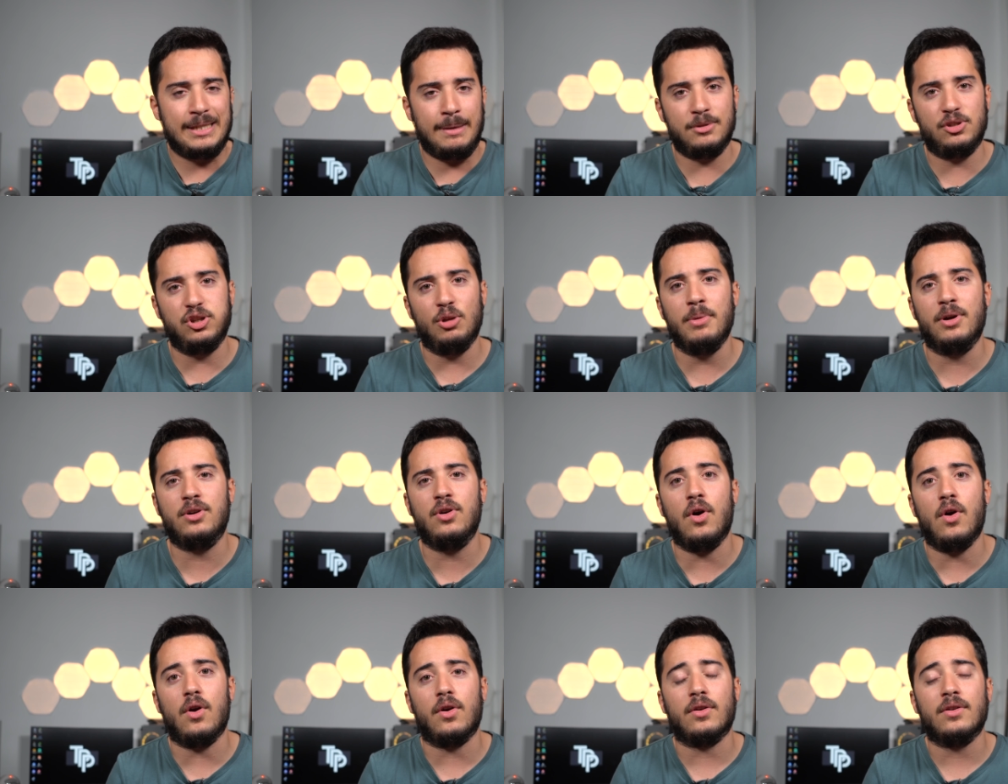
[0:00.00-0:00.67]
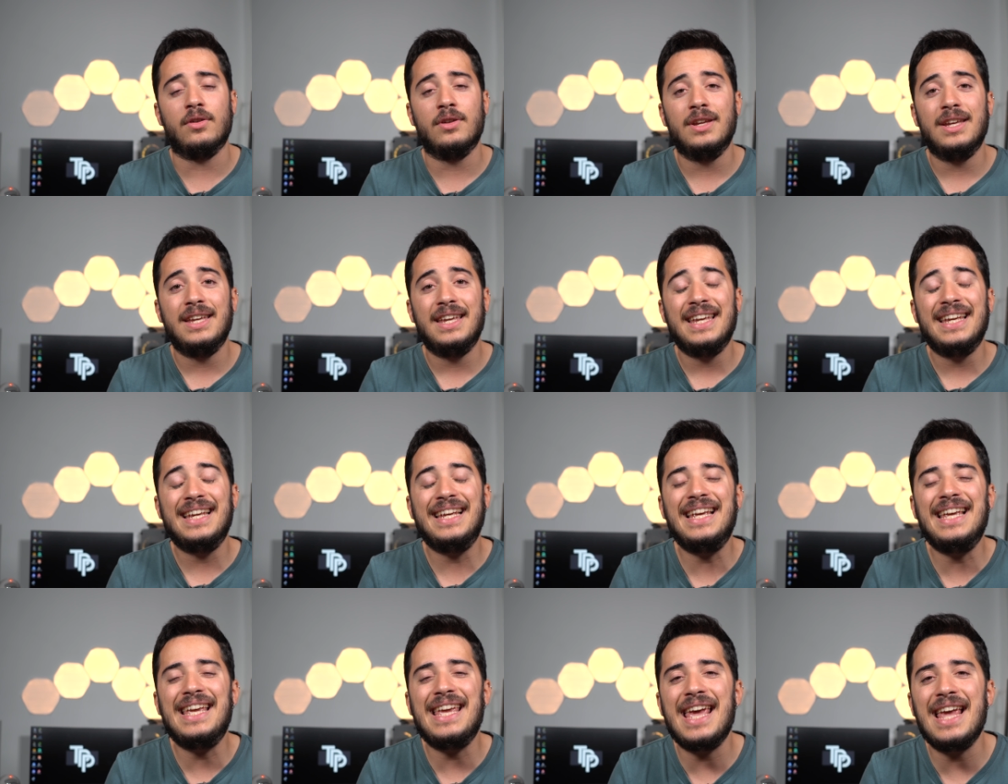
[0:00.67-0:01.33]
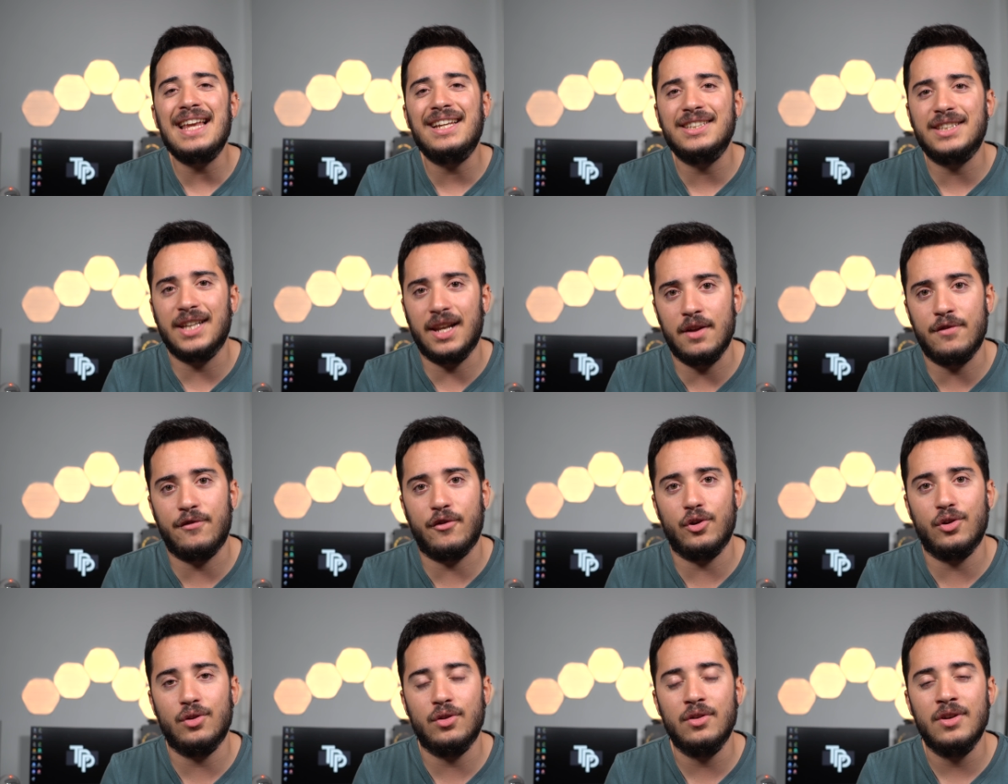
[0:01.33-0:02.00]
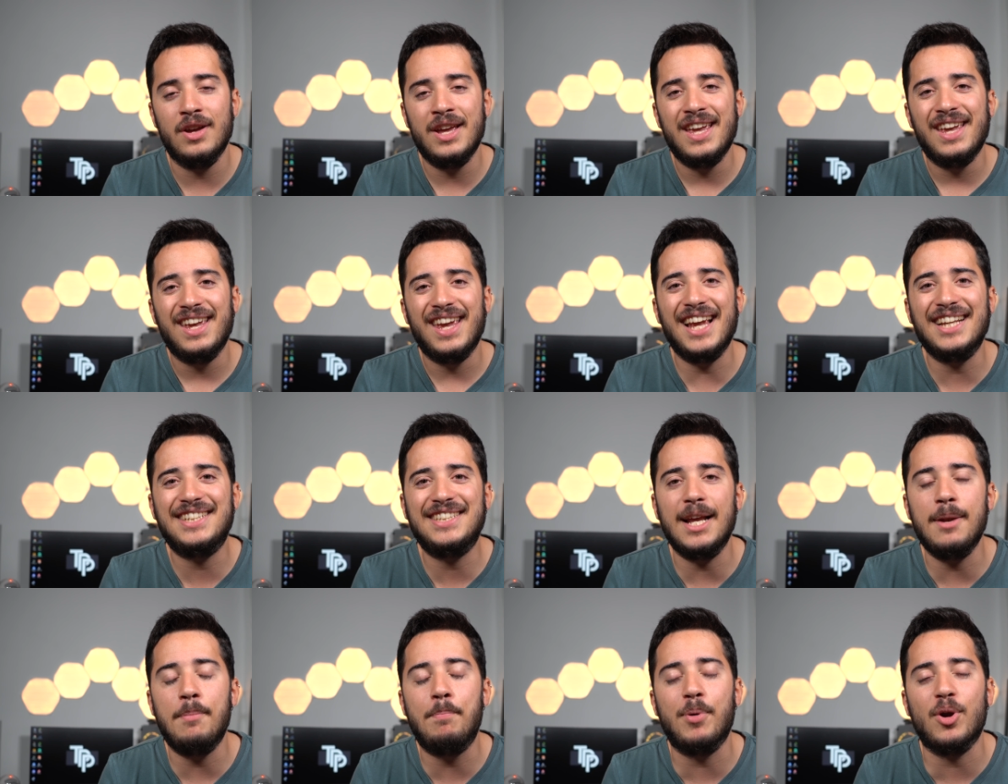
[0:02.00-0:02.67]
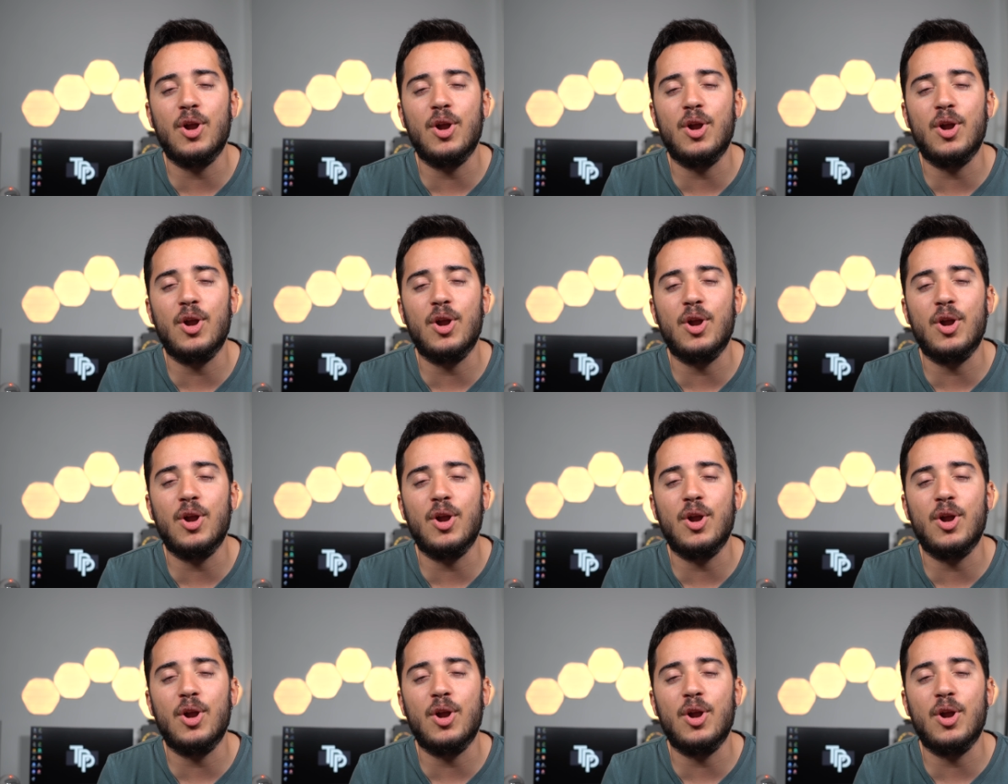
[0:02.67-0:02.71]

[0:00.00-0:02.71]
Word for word: ¿sabes lo mejor? Que ese teléfono es el